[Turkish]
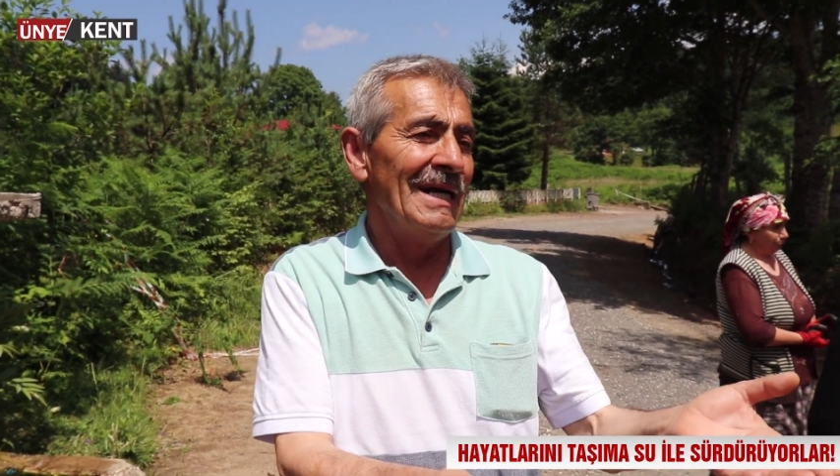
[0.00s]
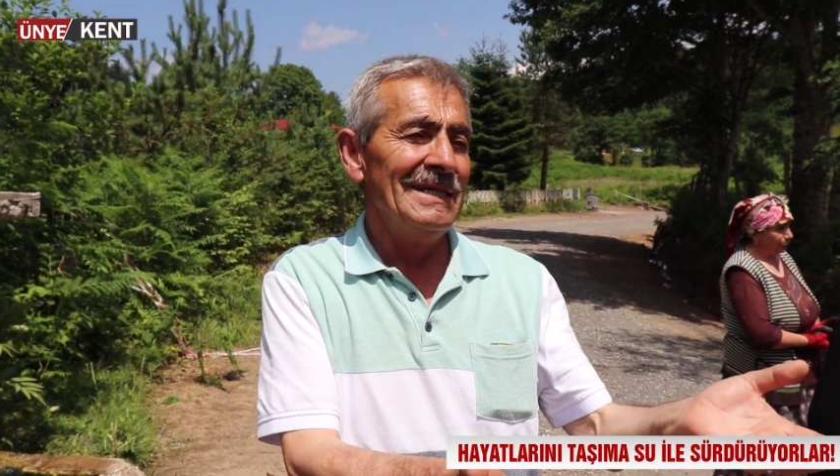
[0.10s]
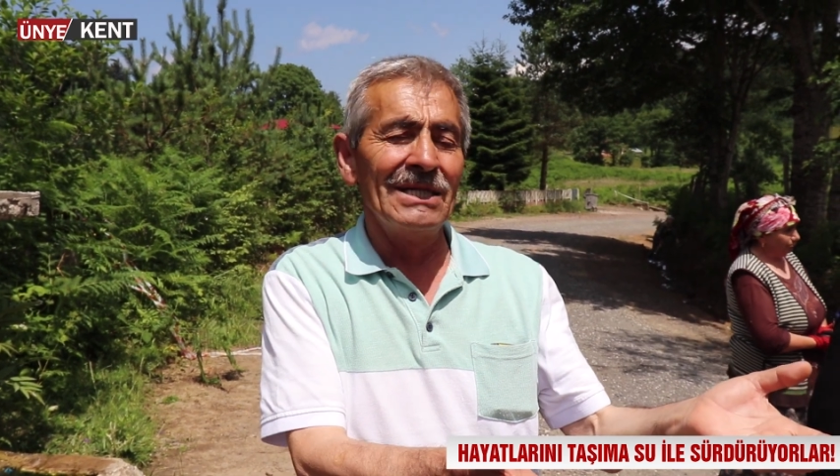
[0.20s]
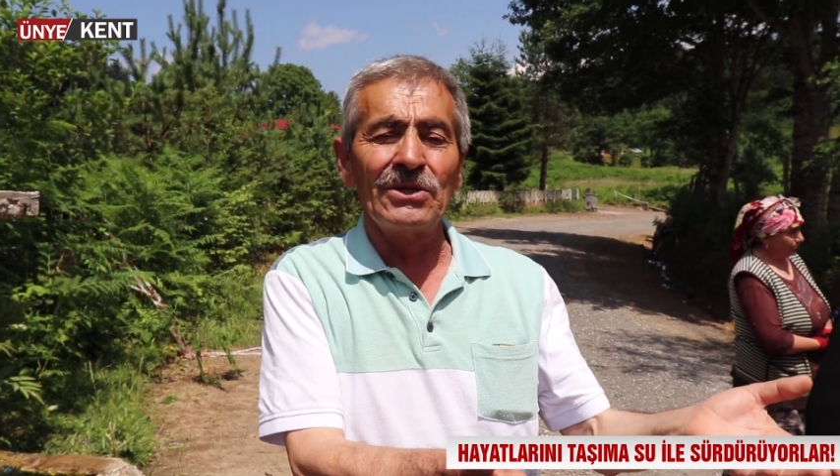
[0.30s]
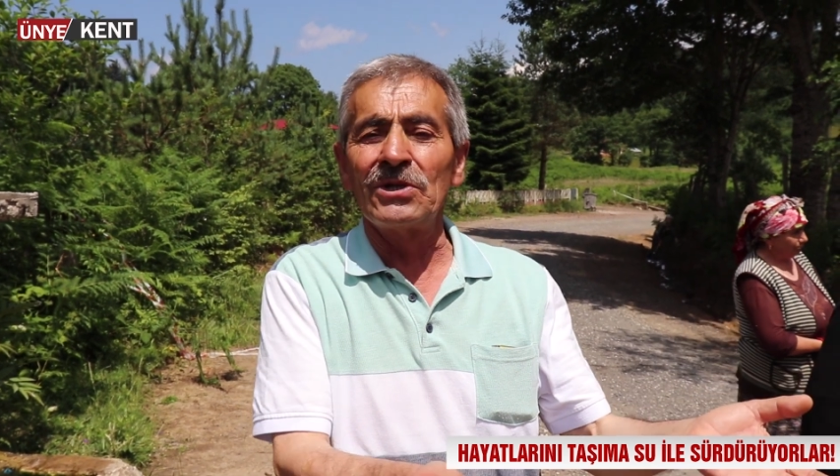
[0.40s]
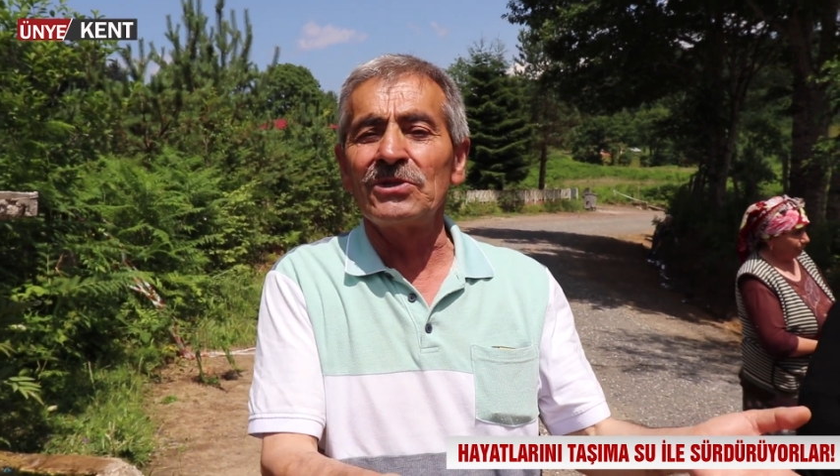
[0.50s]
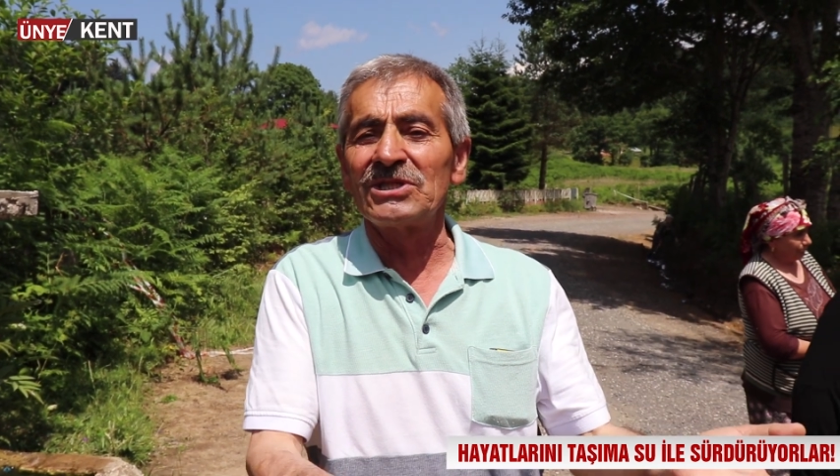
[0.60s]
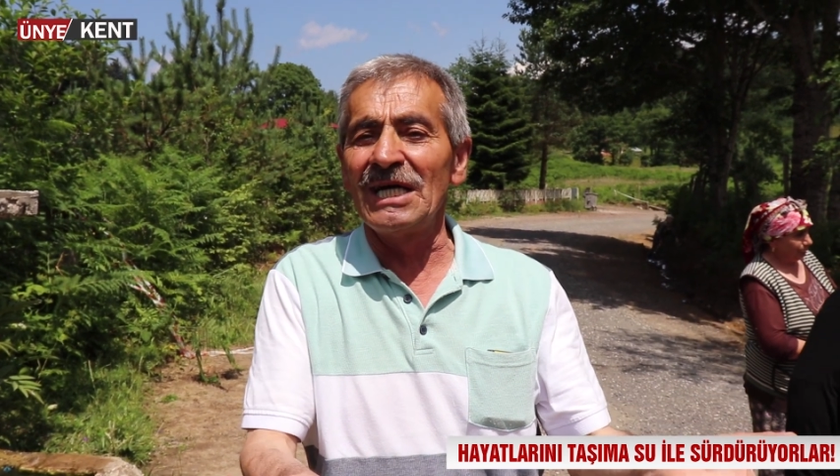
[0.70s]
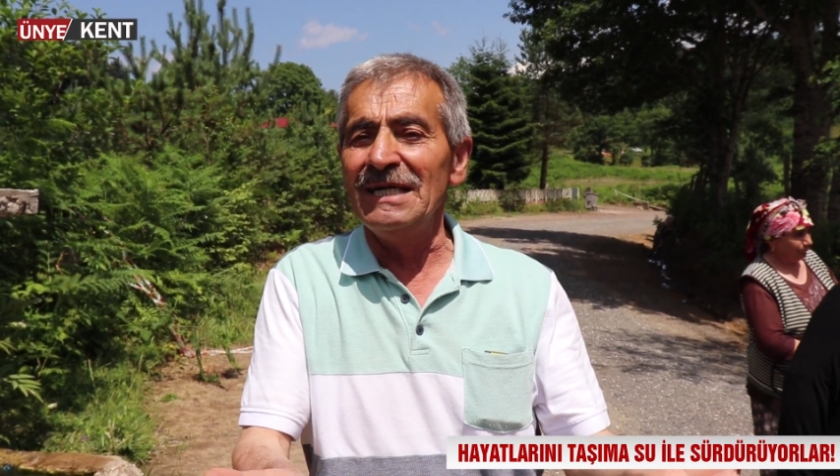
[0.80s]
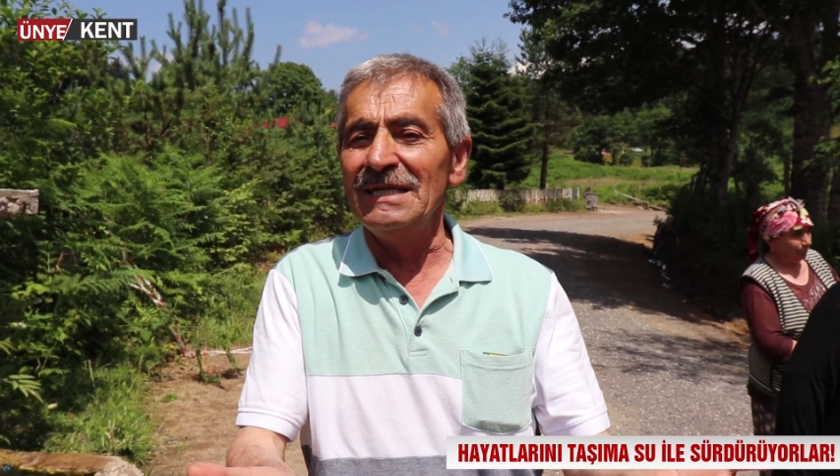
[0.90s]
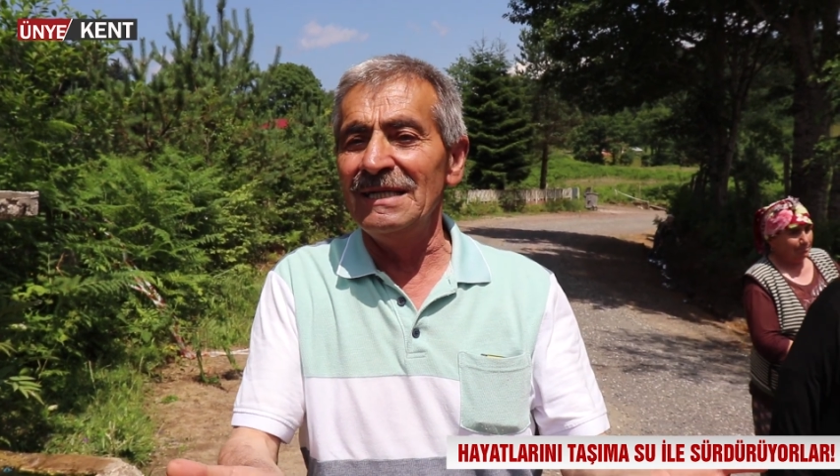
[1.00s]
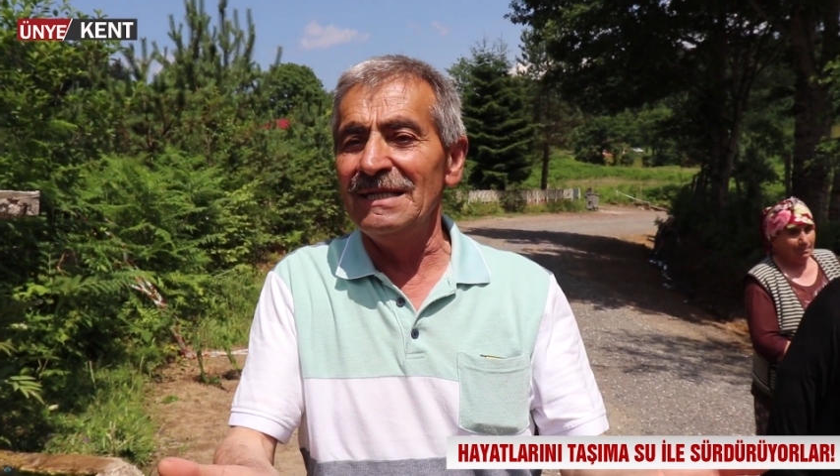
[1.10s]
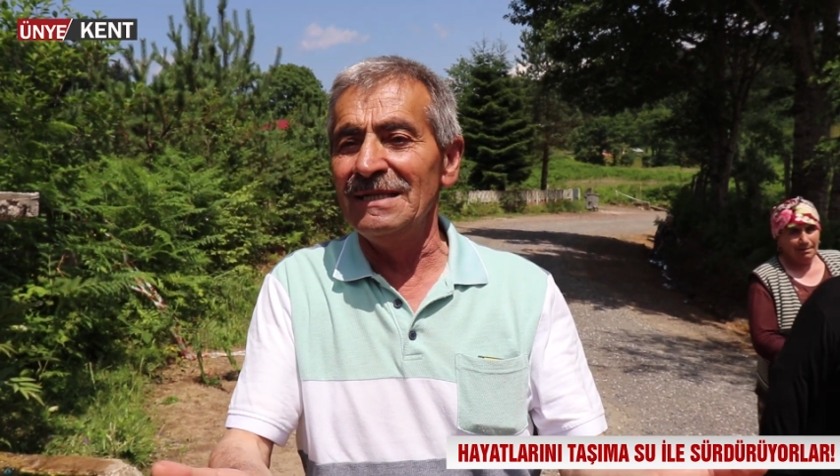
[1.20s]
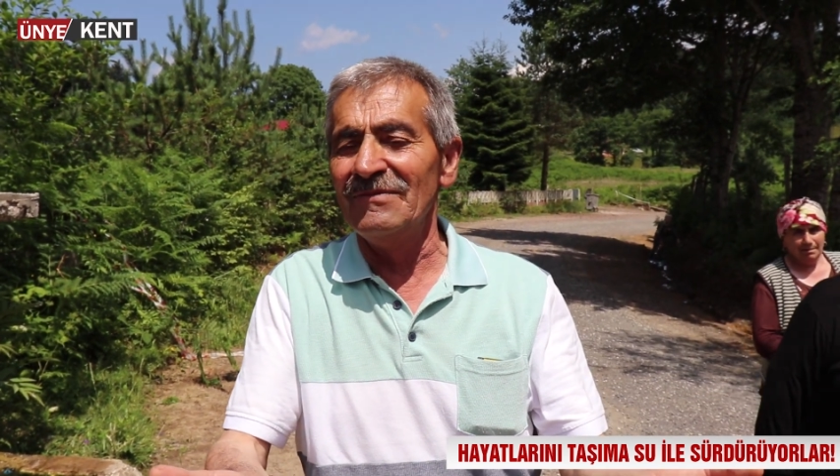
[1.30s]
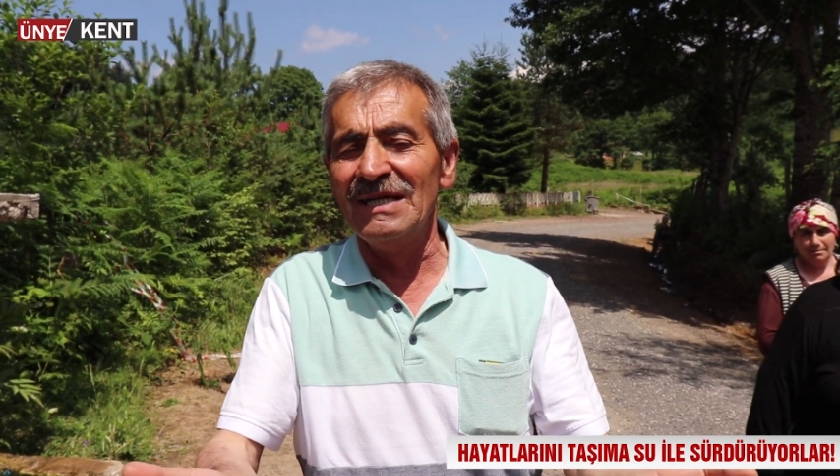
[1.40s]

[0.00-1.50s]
halleri gördükçe e,